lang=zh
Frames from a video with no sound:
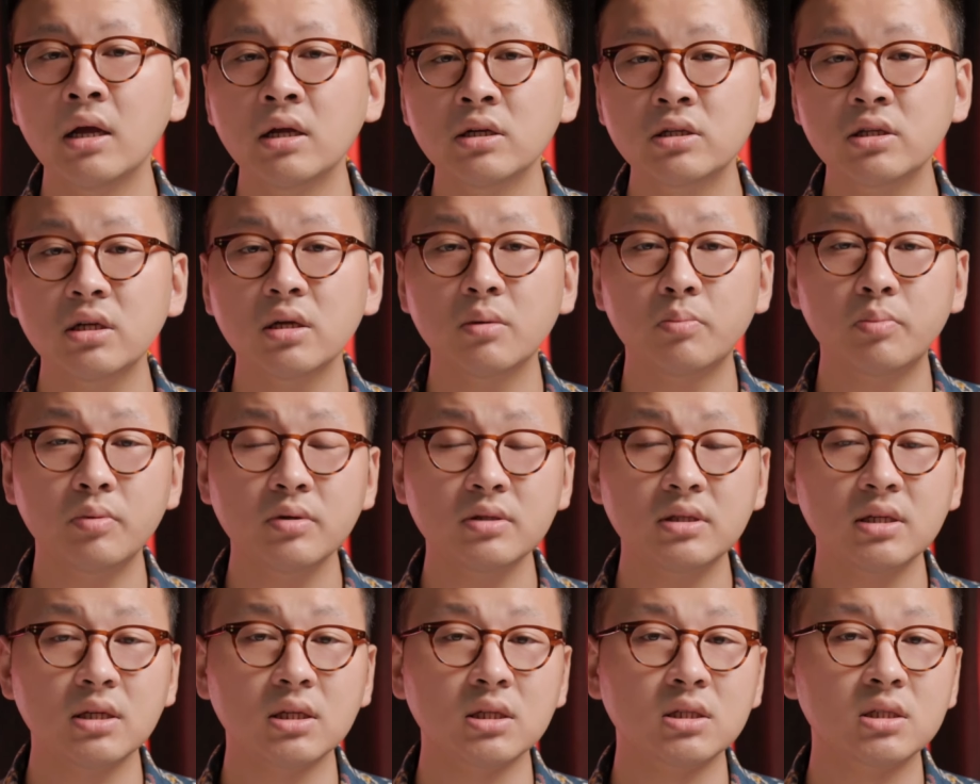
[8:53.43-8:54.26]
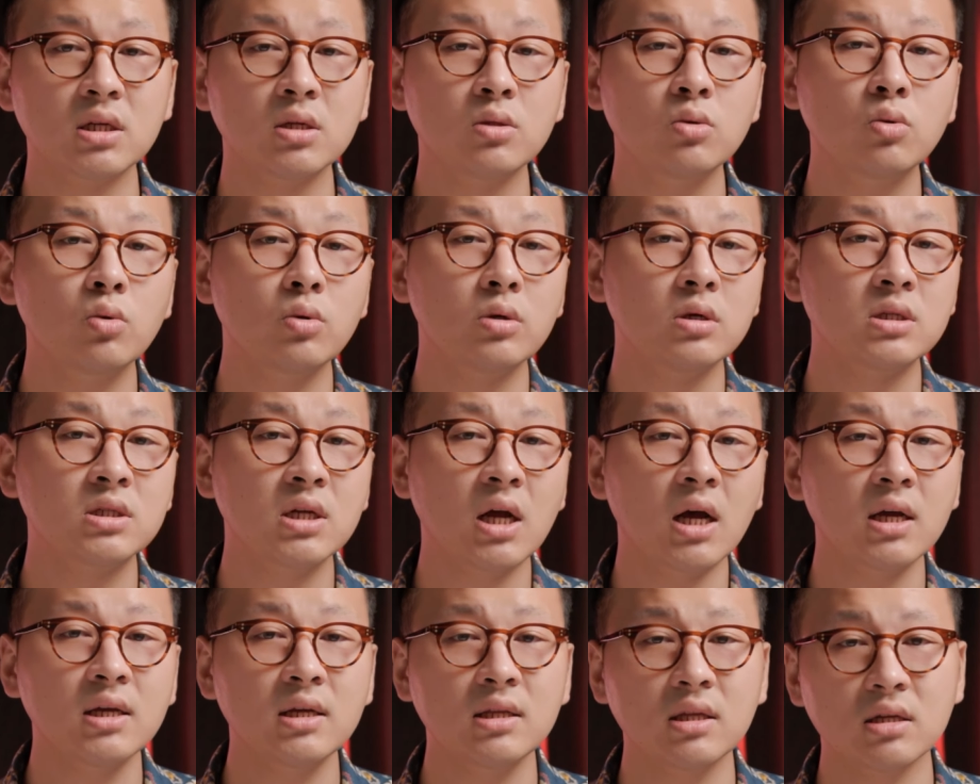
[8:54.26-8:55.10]
这里不仅针对于
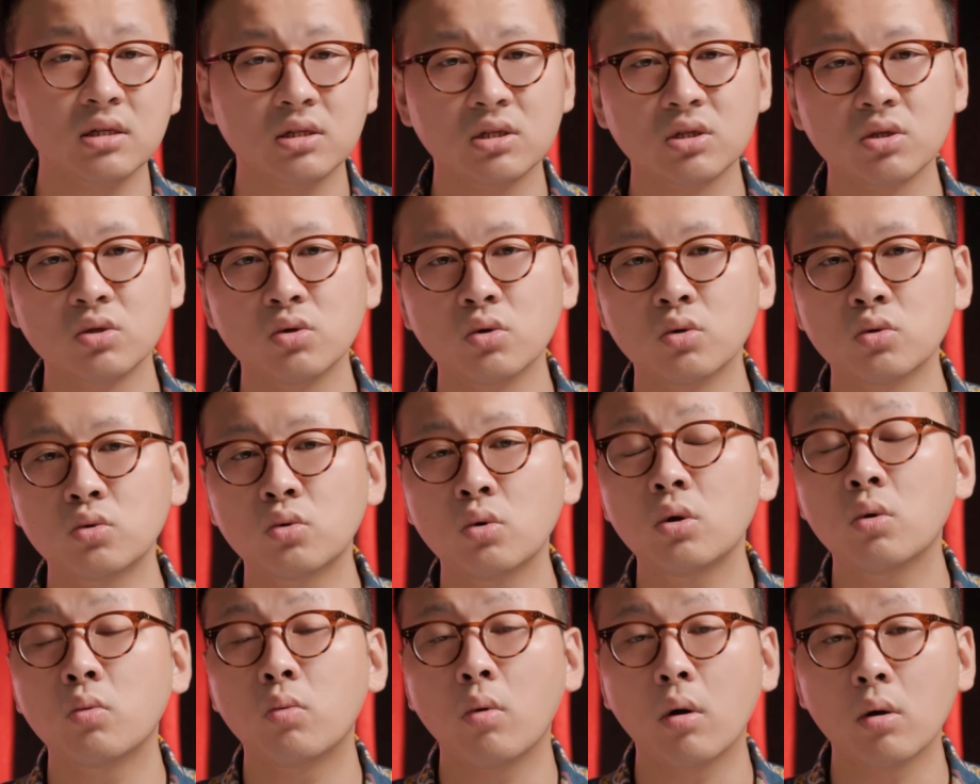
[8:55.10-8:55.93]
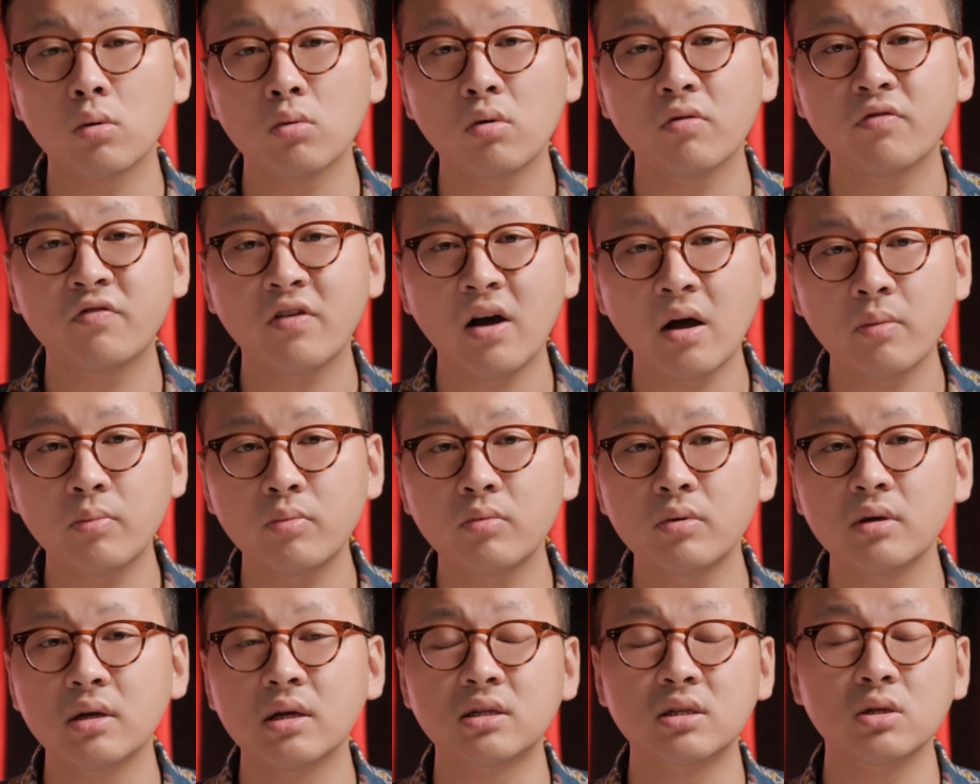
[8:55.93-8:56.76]
商业的使用，对于网络发
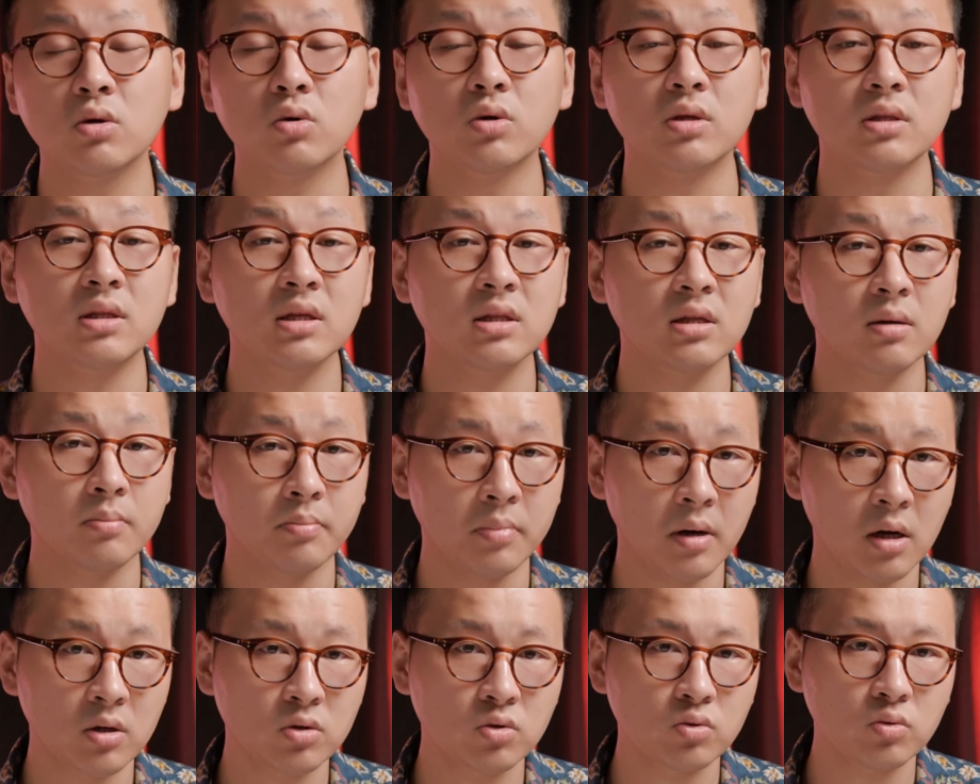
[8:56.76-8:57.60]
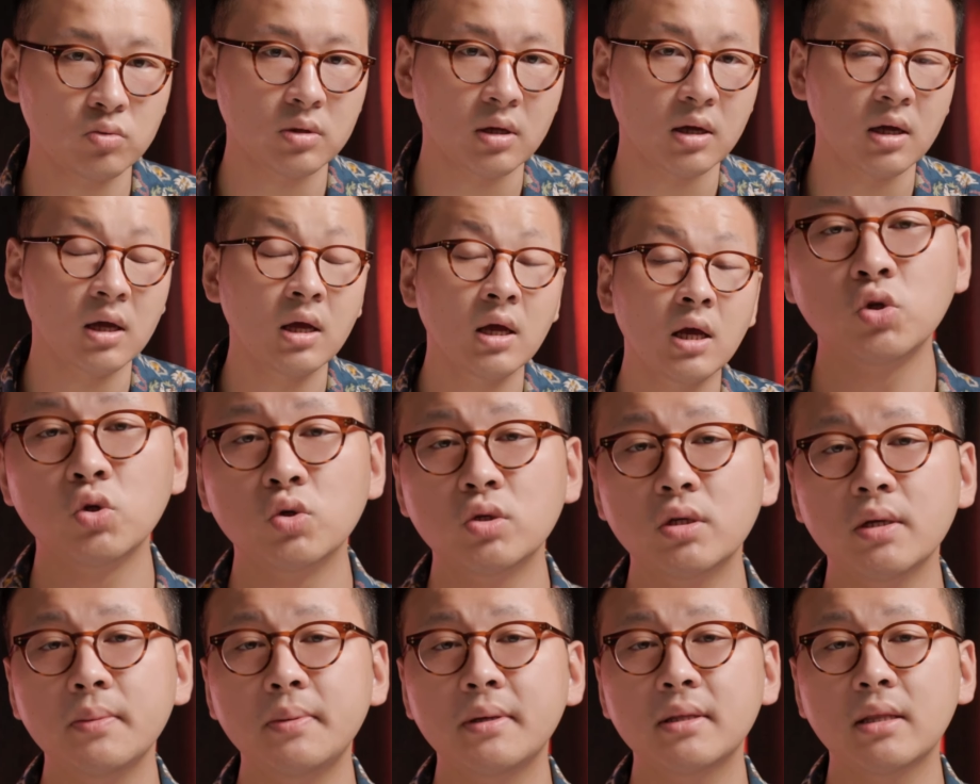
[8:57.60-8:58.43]
布也是有一定的帮助的。有
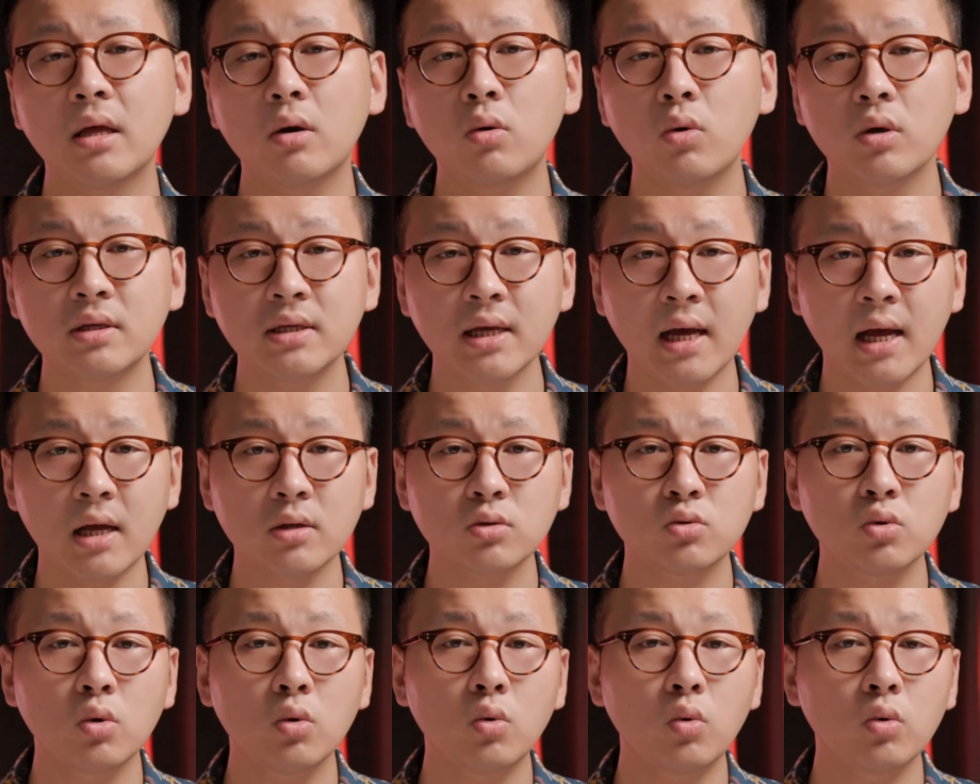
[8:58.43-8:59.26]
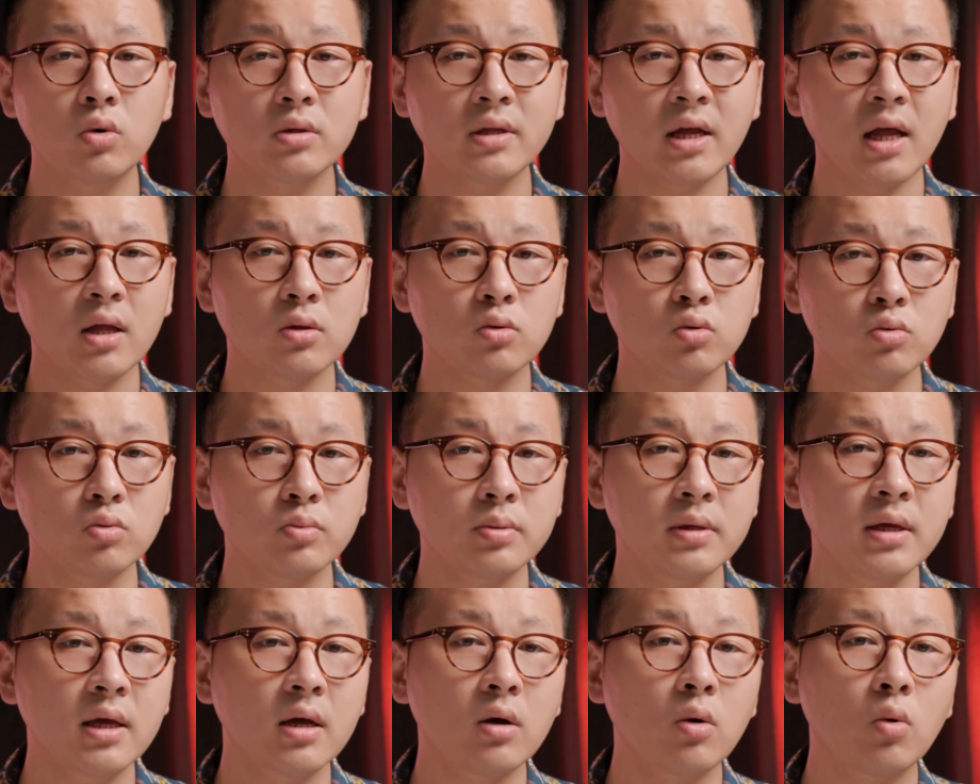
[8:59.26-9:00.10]
些平台会压缩过大图
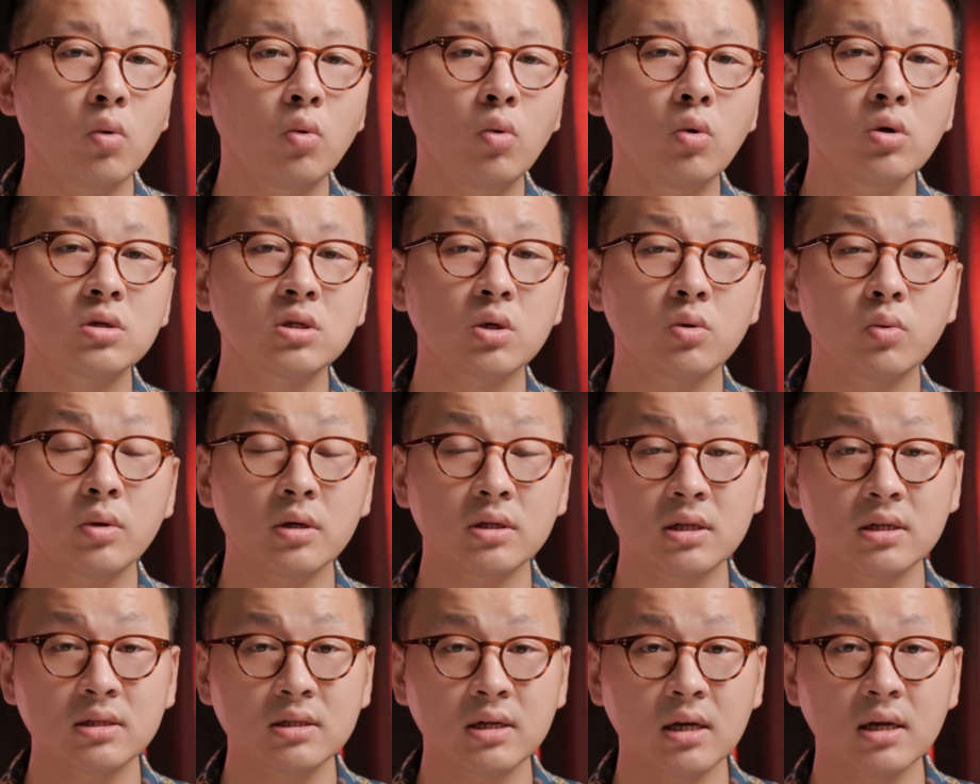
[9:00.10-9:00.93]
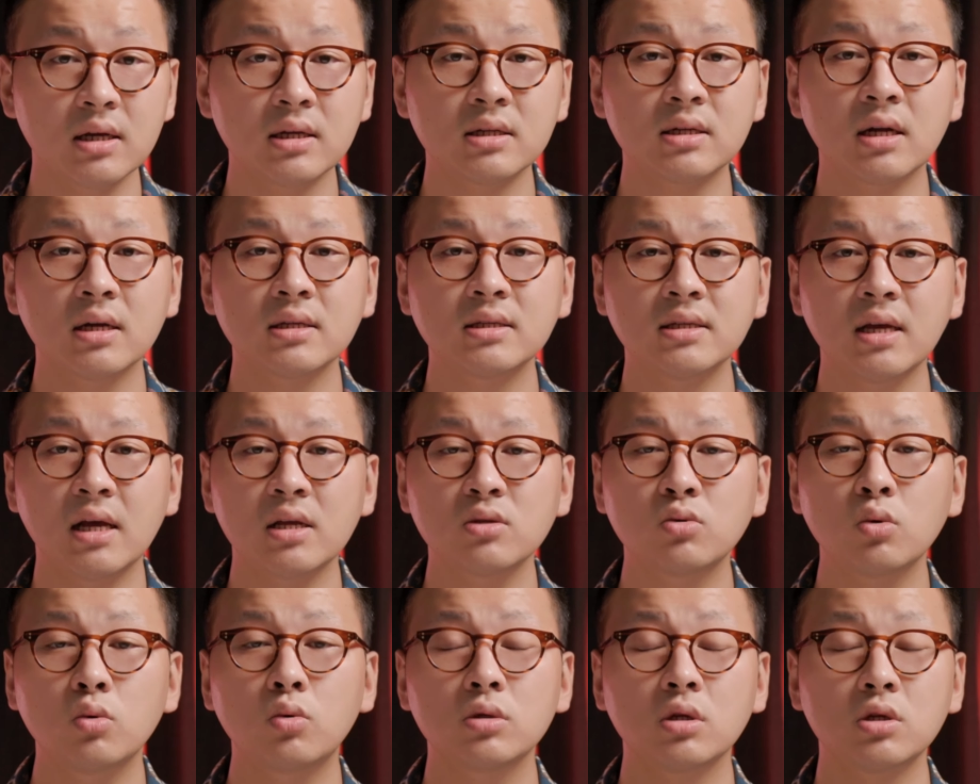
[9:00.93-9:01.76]
片，或者会生成一张压
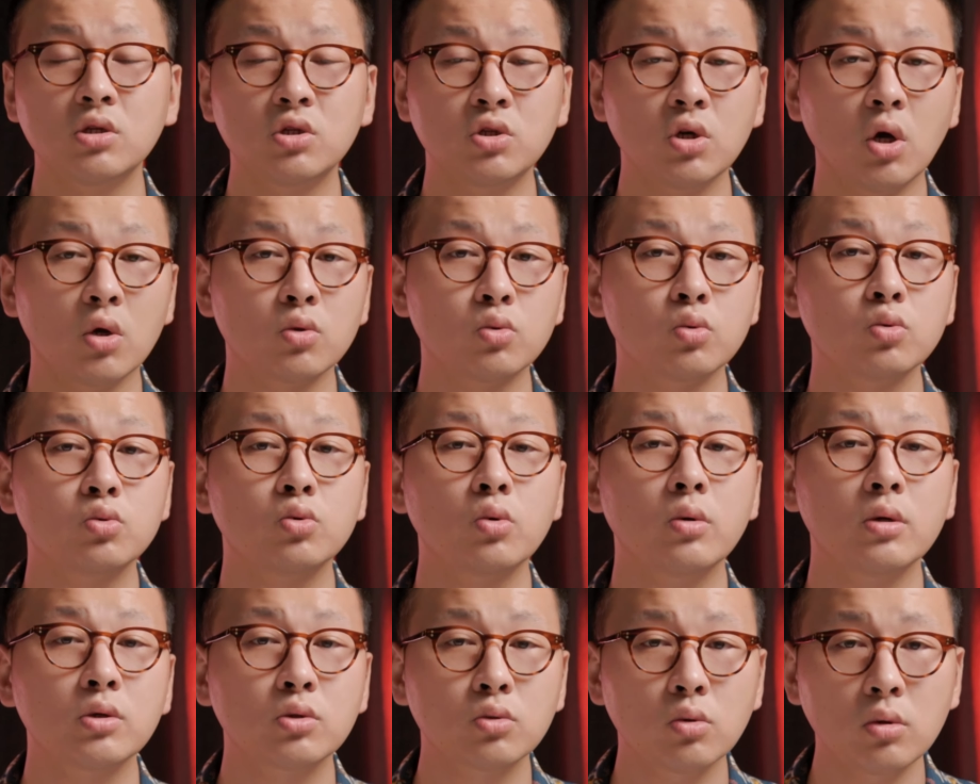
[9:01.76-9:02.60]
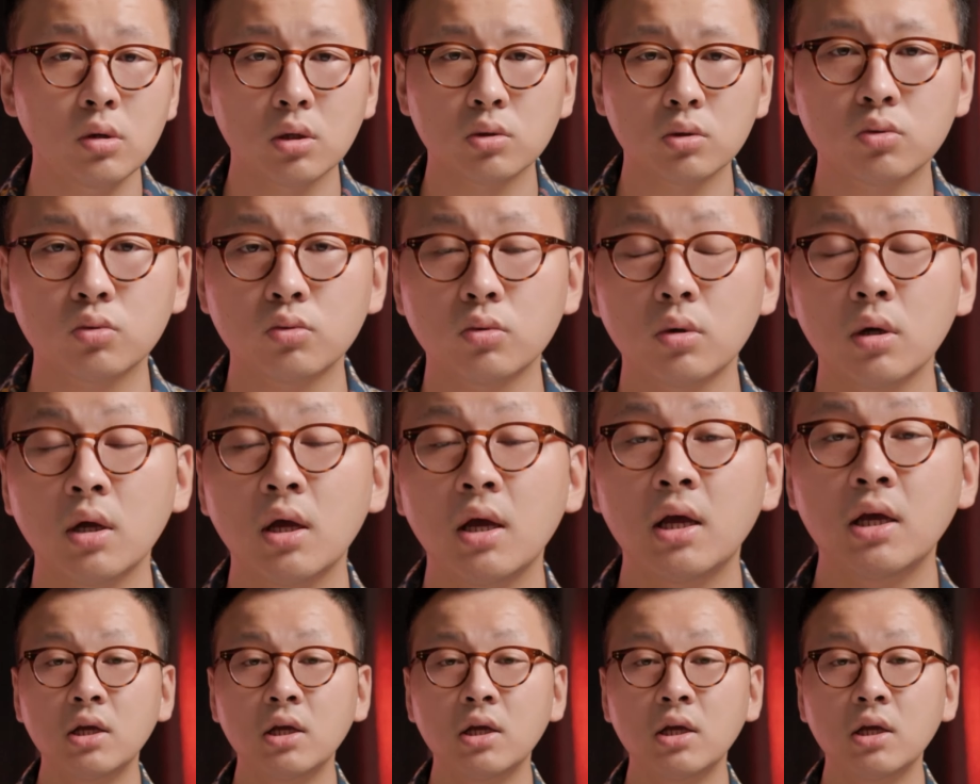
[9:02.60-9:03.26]
缩过的小图作为缩图。